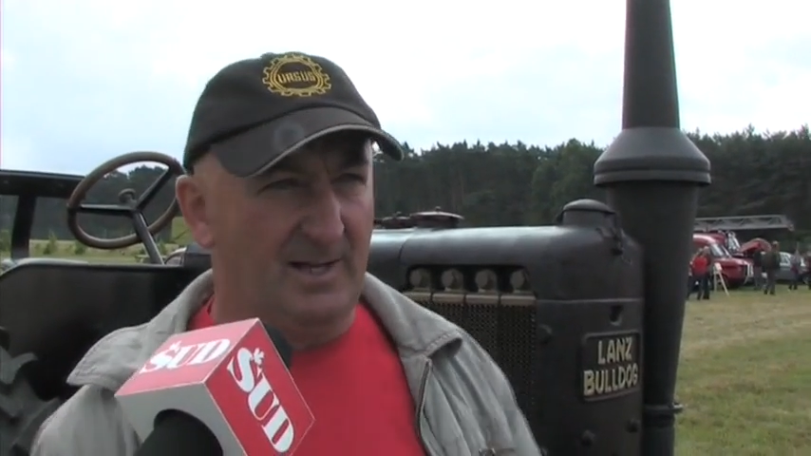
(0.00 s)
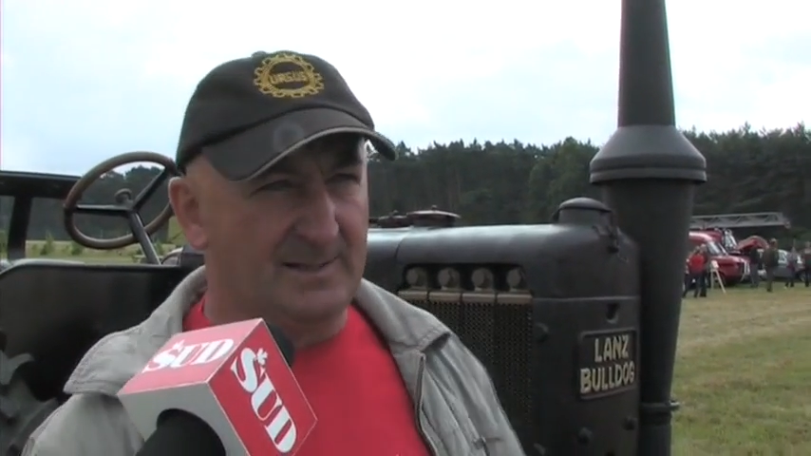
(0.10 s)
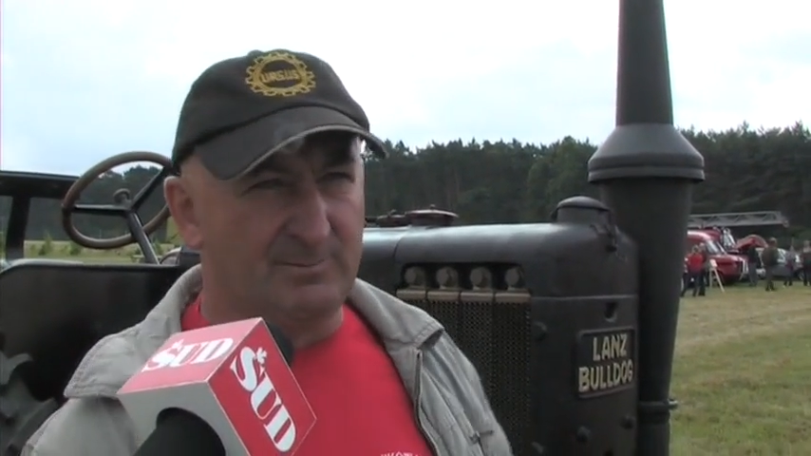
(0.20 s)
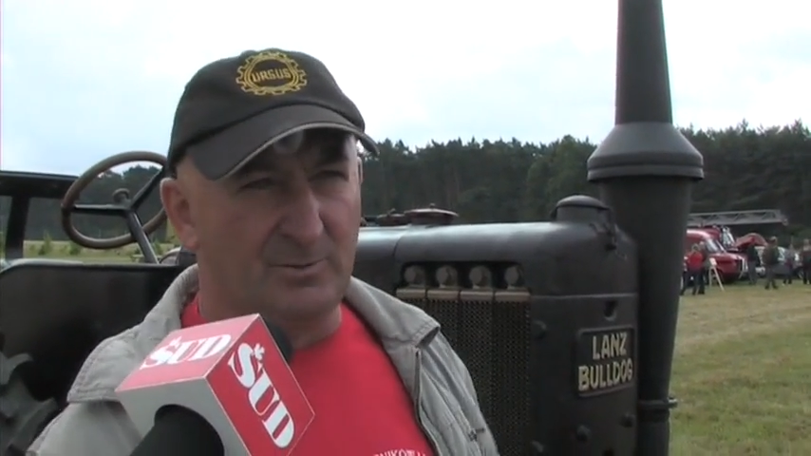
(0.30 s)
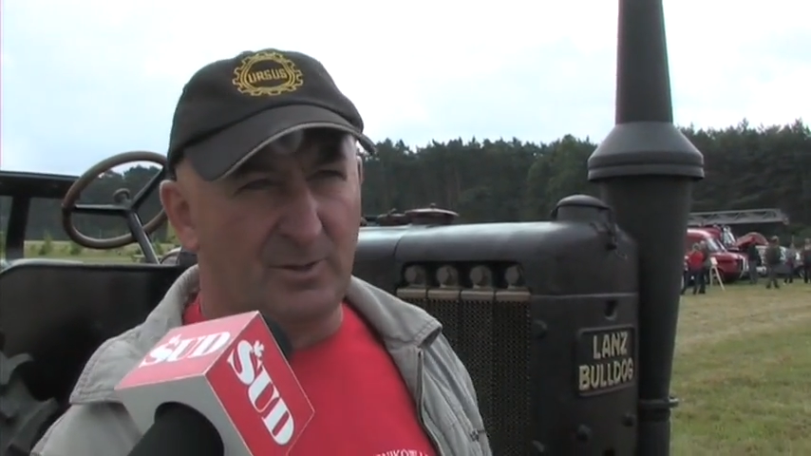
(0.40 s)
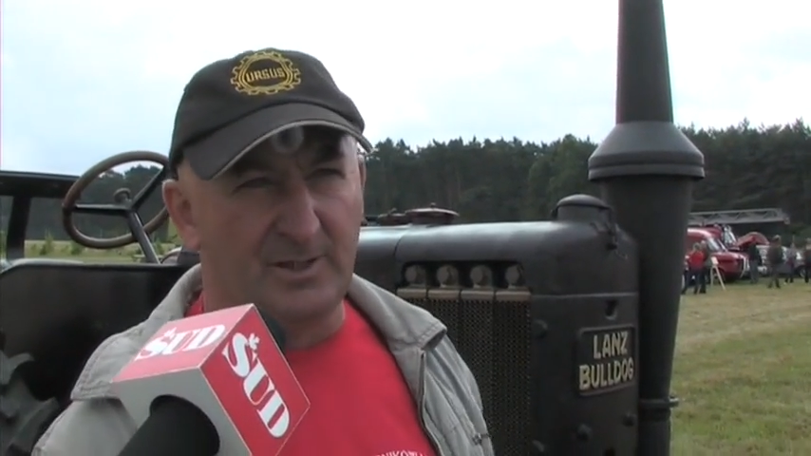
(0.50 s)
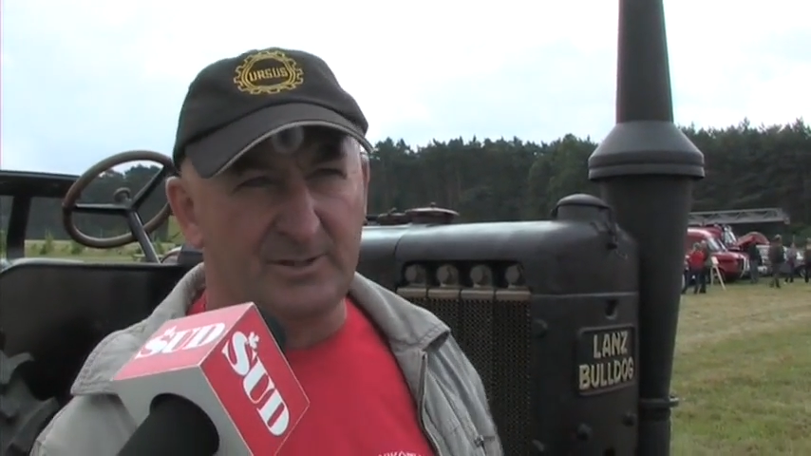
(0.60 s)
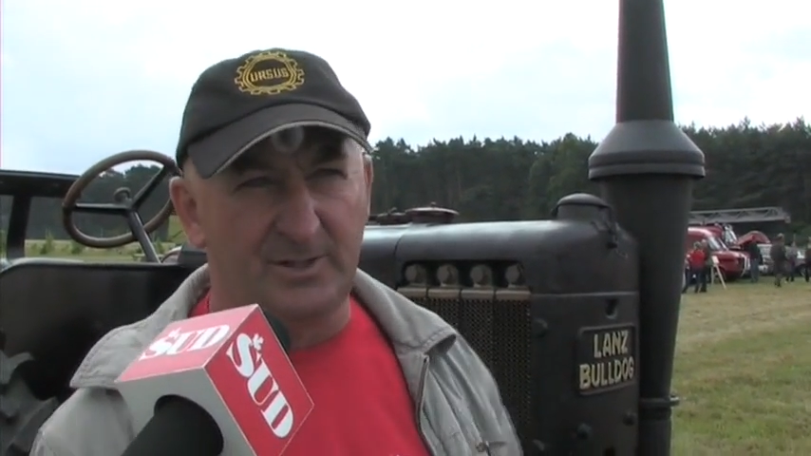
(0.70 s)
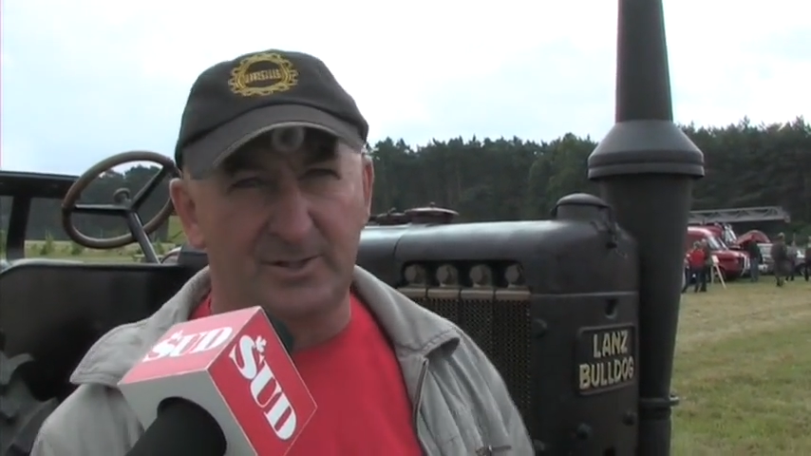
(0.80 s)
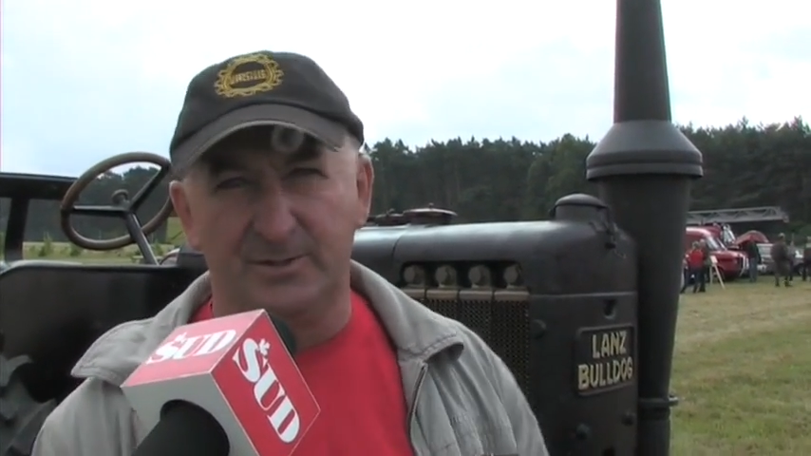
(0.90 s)
Lans Bulldoga
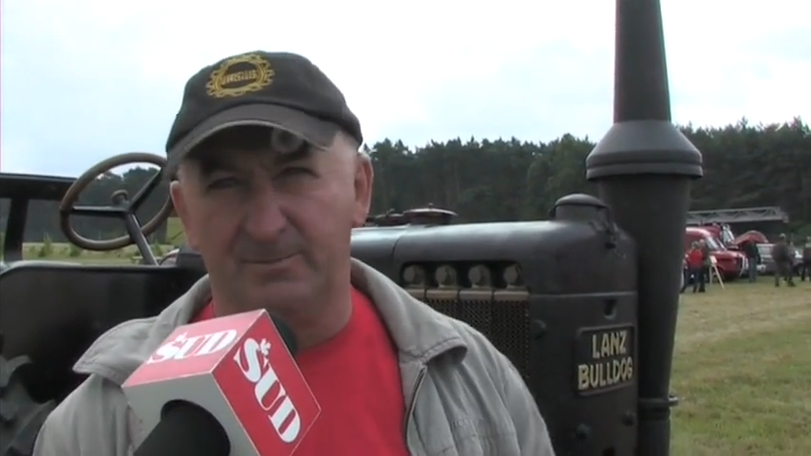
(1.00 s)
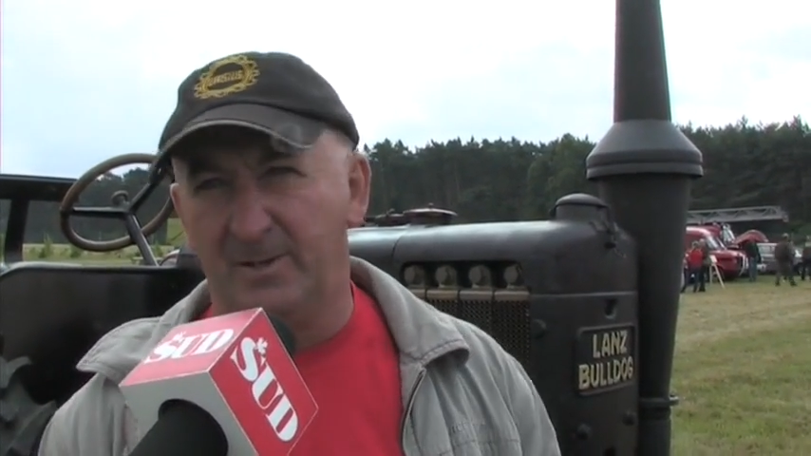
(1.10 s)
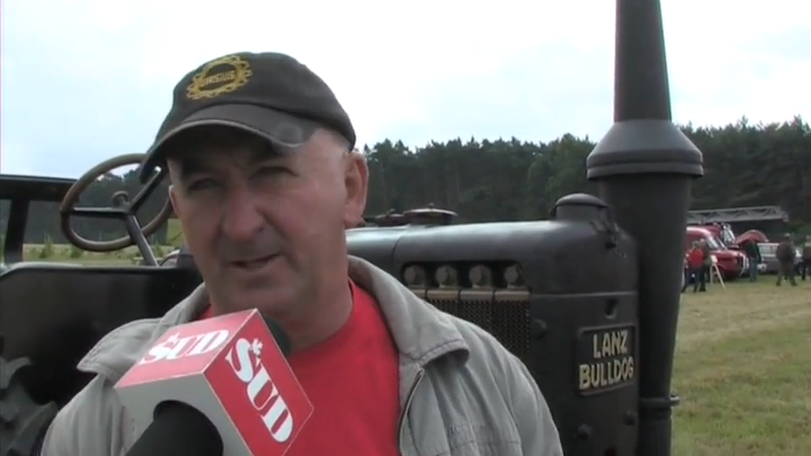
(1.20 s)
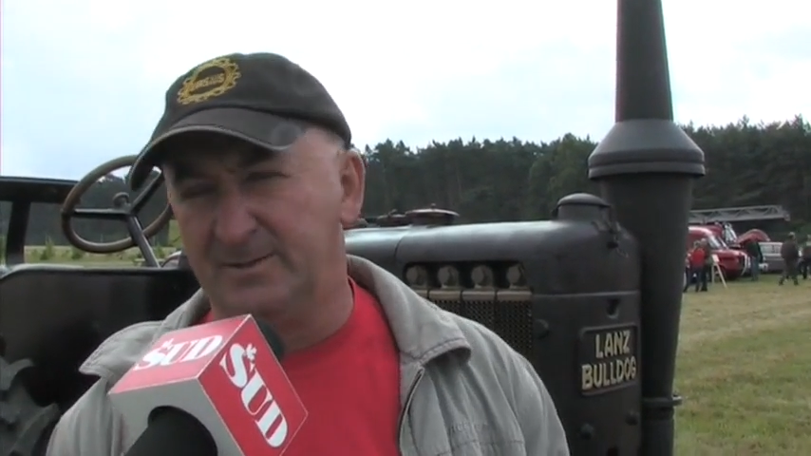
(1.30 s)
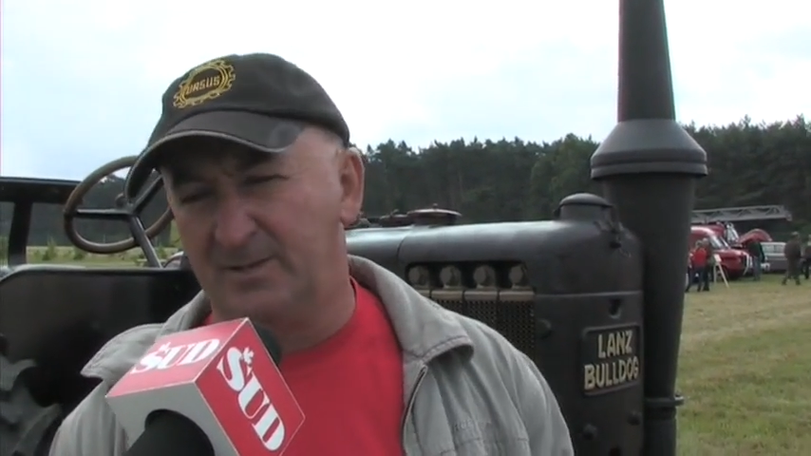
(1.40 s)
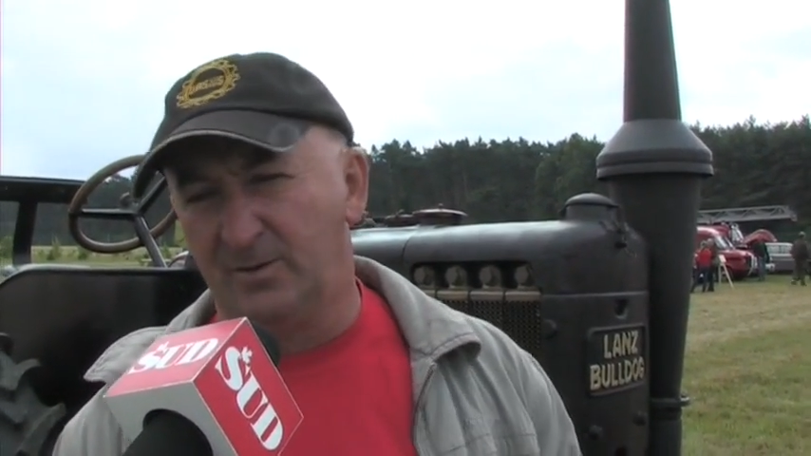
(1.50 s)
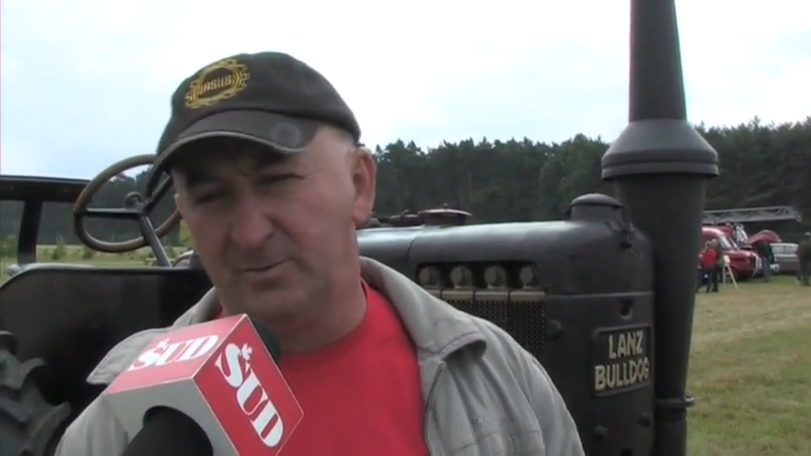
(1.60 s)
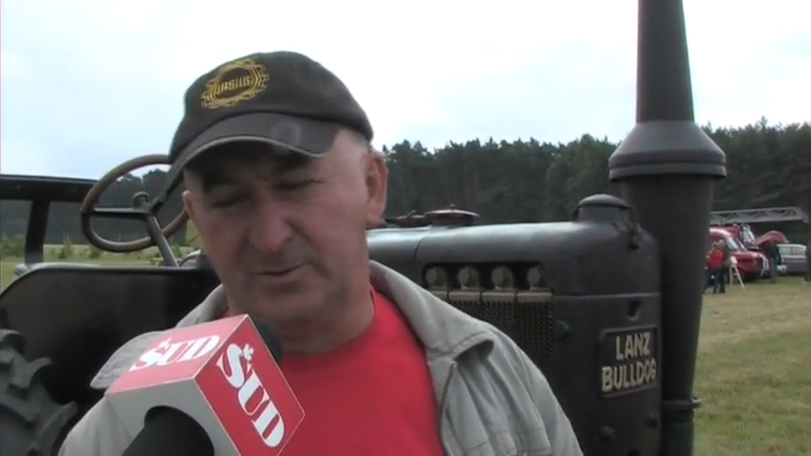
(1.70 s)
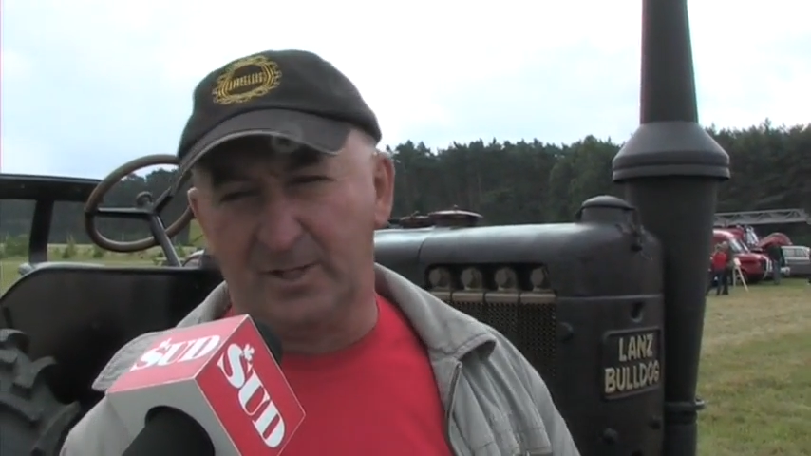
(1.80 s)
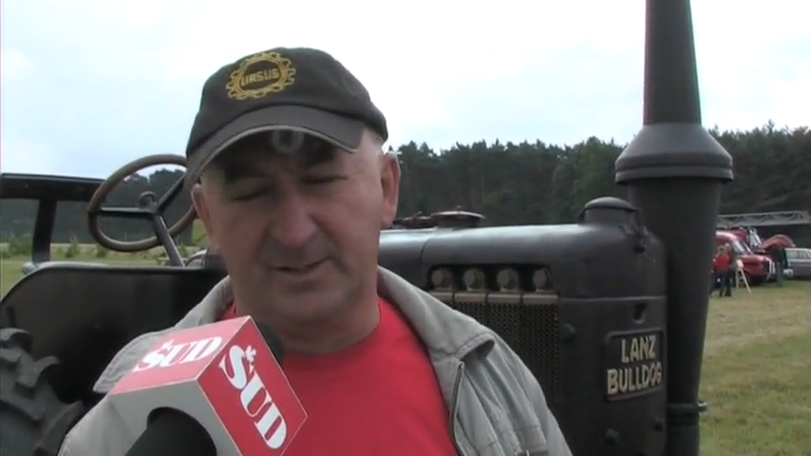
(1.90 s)
45 z
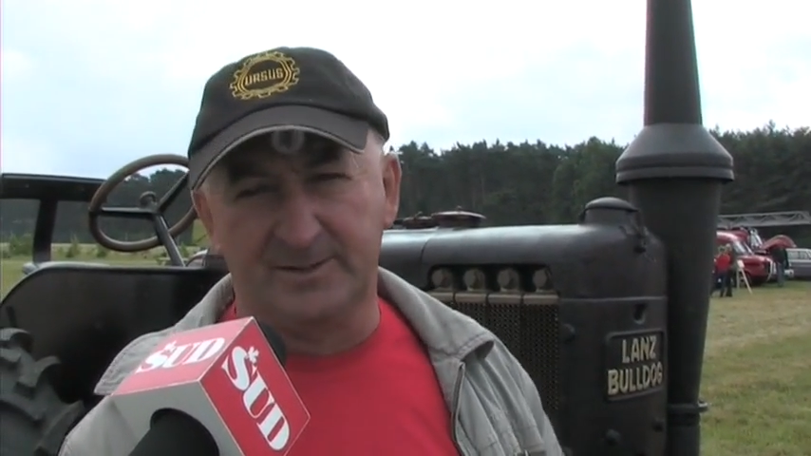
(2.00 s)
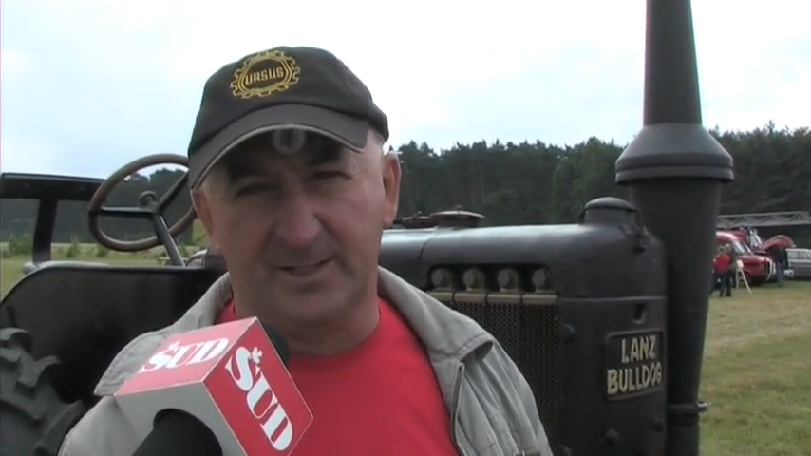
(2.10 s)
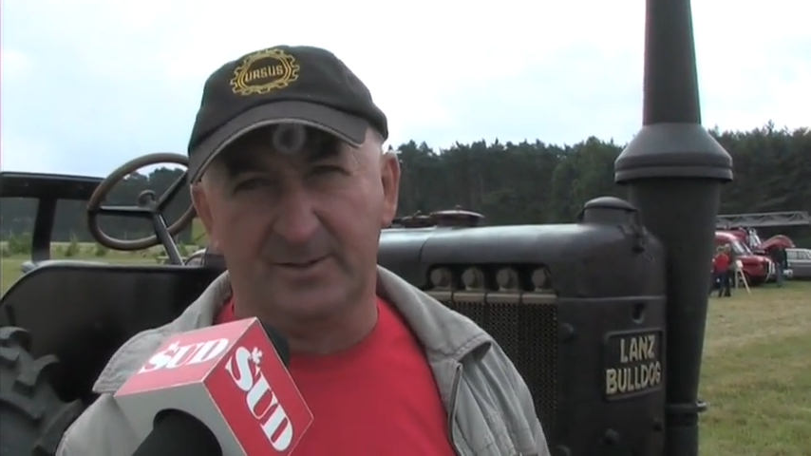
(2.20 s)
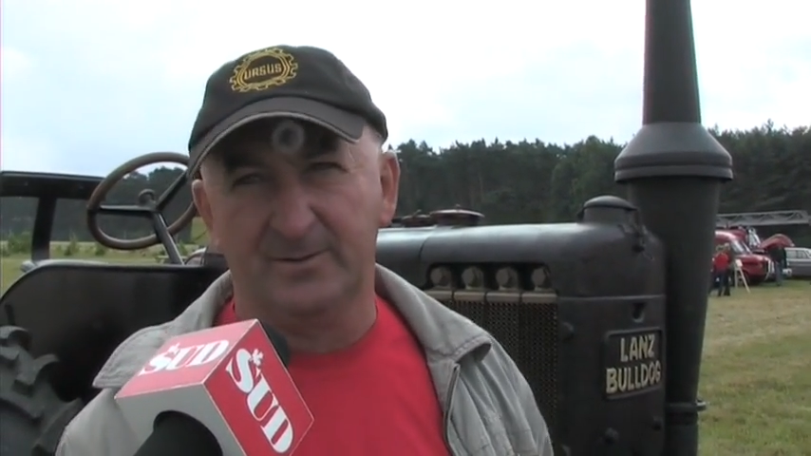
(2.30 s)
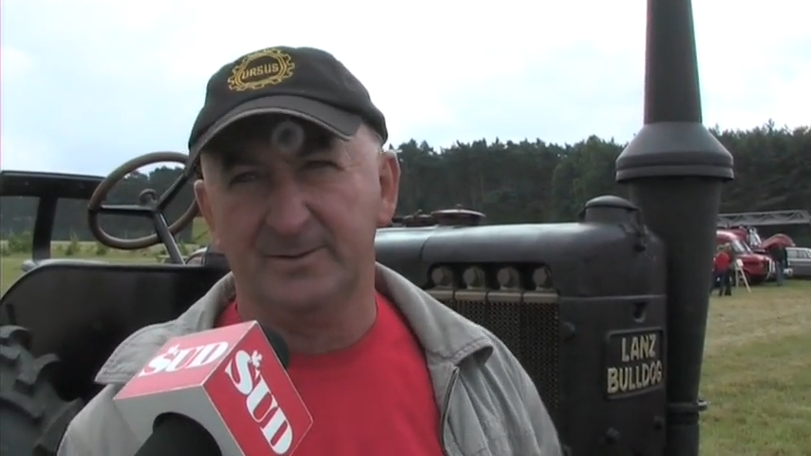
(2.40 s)
roku 400. E,